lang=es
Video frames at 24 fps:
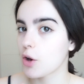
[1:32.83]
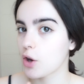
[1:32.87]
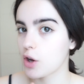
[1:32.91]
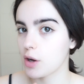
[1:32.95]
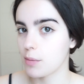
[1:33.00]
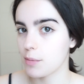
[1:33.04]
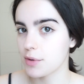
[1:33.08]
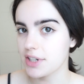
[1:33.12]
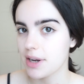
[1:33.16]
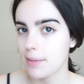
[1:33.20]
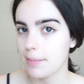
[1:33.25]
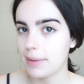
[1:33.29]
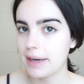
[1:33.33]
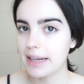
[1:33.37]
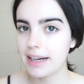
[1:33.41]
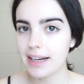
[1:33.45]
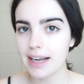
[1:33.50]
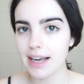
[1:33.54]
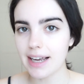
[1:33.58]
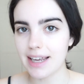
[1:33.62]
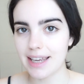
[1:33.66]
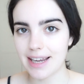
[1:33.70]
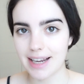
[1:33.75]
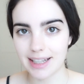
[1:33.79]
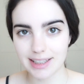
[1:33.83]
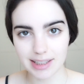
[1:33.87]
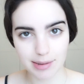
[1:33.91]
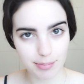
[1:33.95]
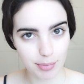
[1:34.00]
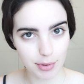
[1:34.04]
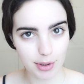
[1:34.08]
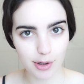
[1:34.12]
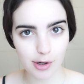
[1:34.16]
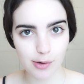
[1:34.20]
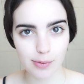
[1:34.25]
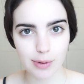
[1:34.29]
cómo se aplica y qué
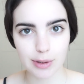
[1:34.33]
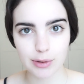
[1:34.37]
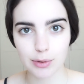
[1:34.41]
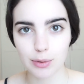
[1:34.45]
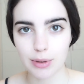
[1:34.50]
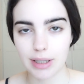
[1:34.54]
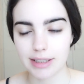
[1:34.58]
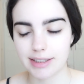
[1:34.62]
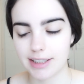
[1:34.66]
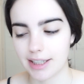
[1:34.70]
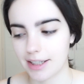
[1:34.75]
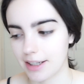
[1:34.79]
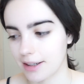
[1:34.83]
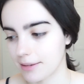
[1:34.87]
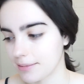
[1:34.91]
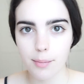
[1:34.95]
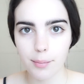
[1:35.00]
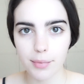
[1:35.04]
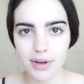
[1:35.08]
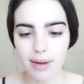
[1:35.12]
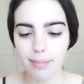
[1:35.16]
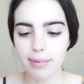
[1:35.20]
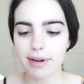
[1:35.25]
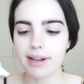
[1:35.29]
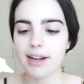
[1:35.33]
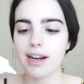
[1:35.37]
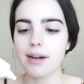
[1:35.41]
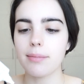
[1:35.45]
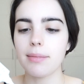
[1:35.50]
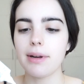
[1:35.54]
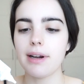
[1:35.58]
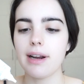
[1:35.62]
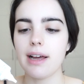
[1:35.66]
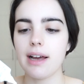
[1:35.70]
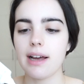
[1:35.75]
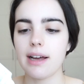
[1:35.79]
tipo de cobertura tiene. Voy a
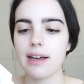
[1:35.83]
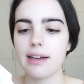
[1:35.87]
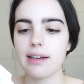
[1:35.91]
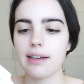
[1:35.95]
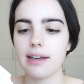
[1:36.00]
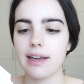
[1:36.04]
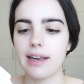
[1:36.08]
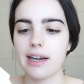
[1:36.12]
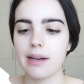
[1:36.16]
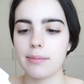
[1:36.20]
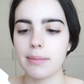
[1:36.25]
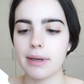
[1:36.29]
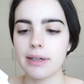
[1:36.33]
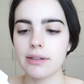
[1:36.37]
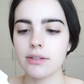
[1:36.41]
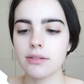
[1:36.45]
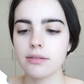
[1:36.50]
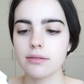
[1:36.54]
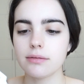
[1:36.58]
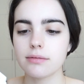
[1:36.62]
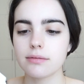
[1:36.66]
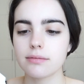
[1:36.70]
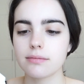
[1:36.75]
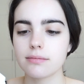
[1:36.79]
aplicármela en la mano,